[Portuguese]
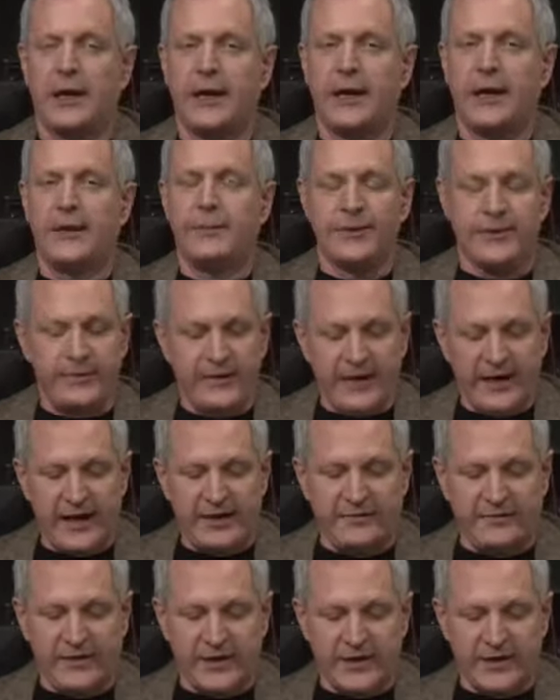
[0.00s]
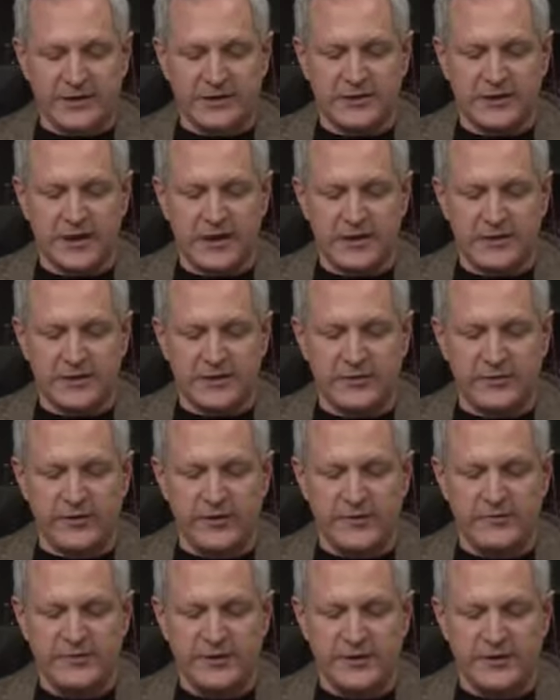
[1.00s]
É a primeira vez desde
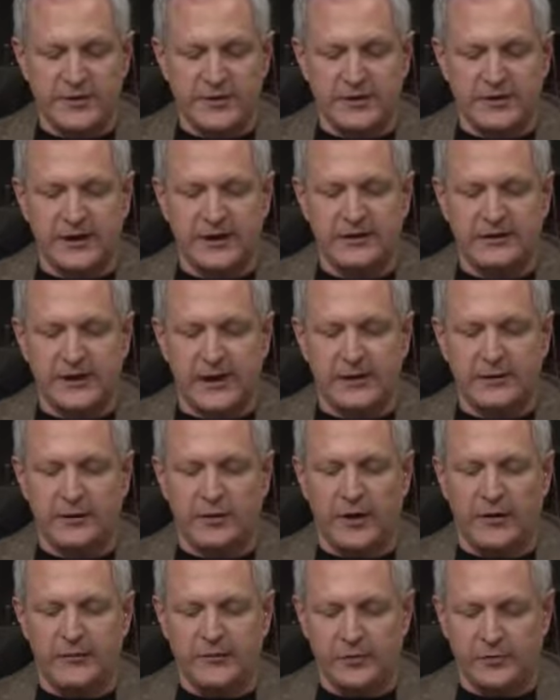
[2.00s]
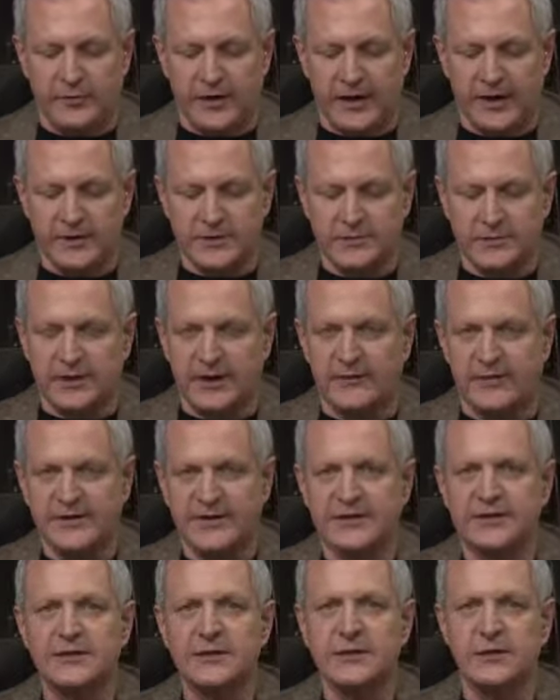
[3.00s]
1939 que o Brasil leva
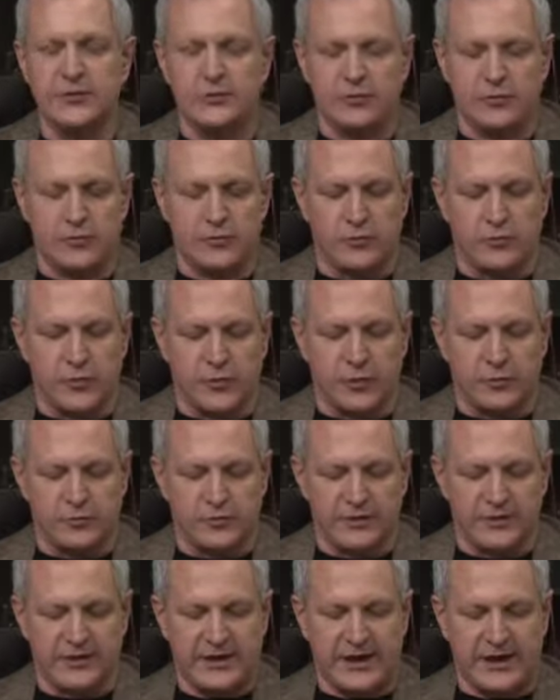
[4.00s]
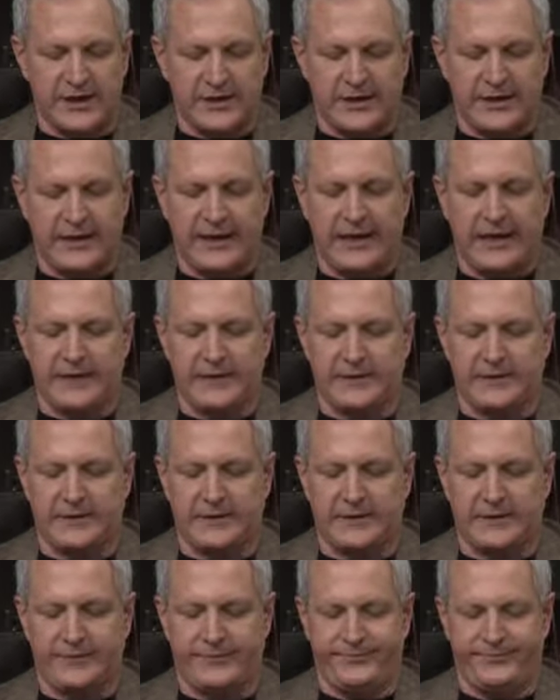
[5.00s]
cinco gols em
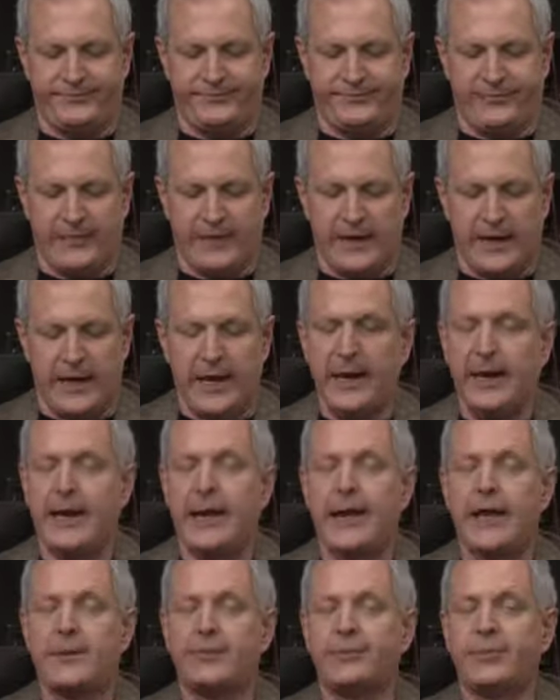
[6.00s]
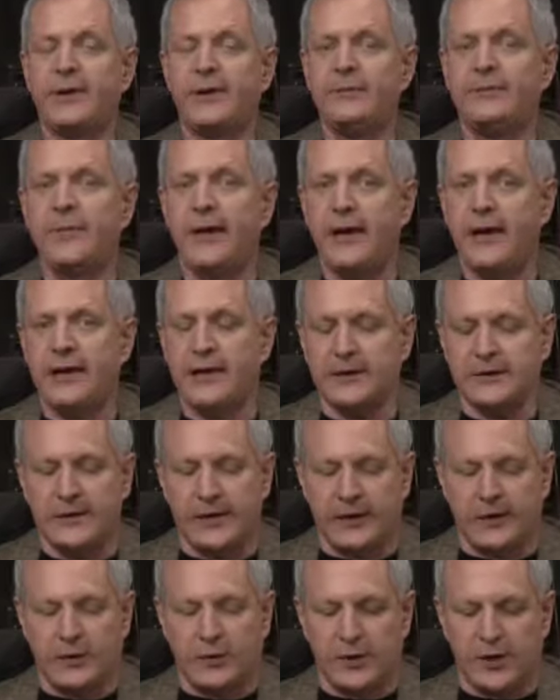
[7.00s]
casa. É a primeira
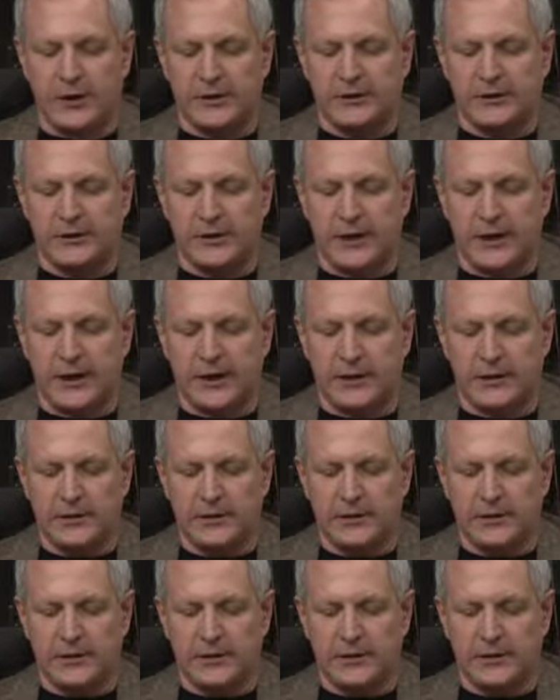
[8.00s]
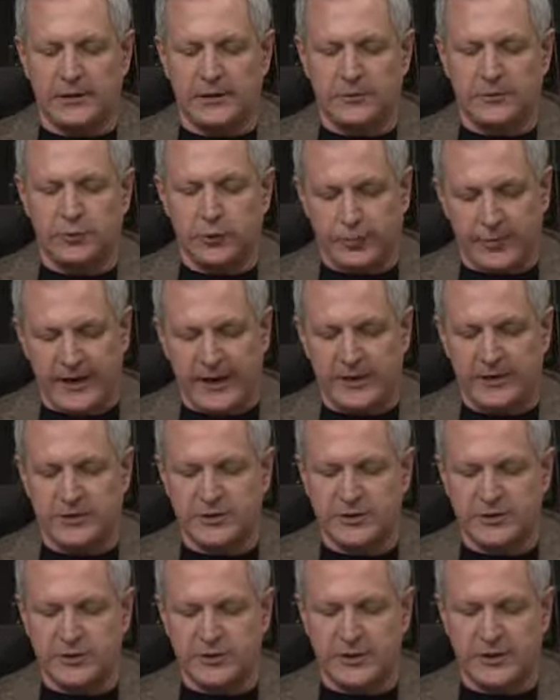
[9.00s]
derrota do
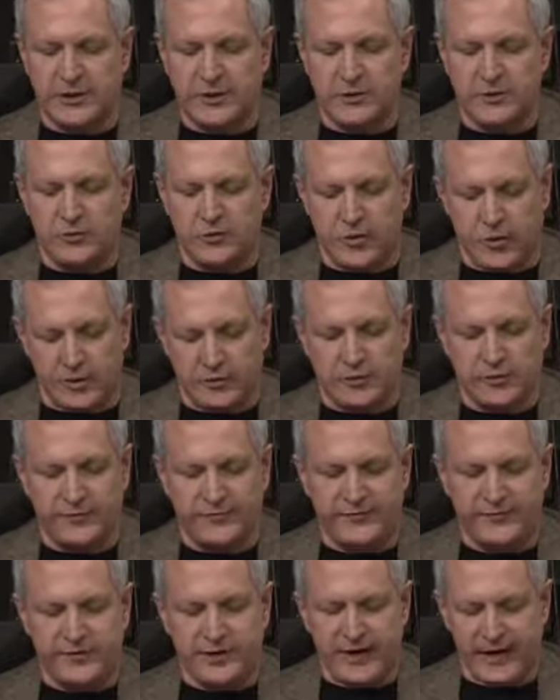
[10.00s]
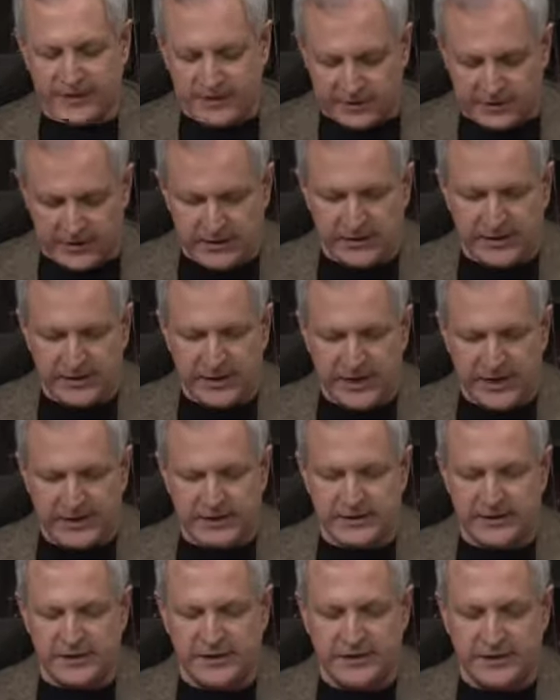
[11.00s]
Brasil em jogos oficiais em
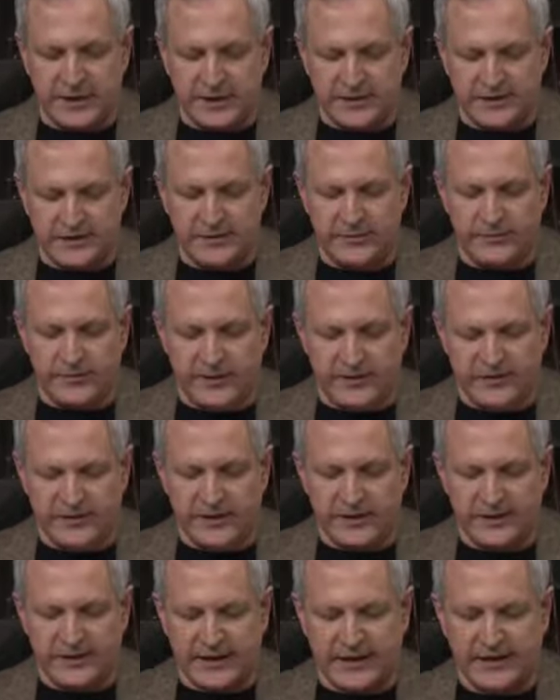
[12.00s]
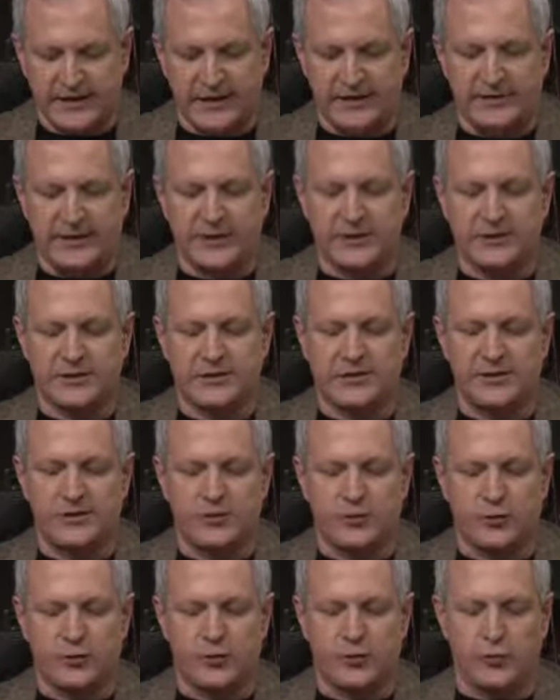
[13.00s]
casa desde
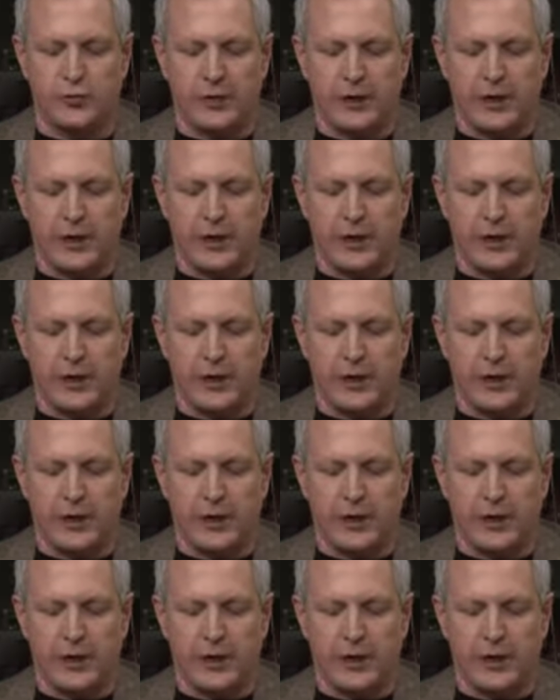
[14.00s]
1975,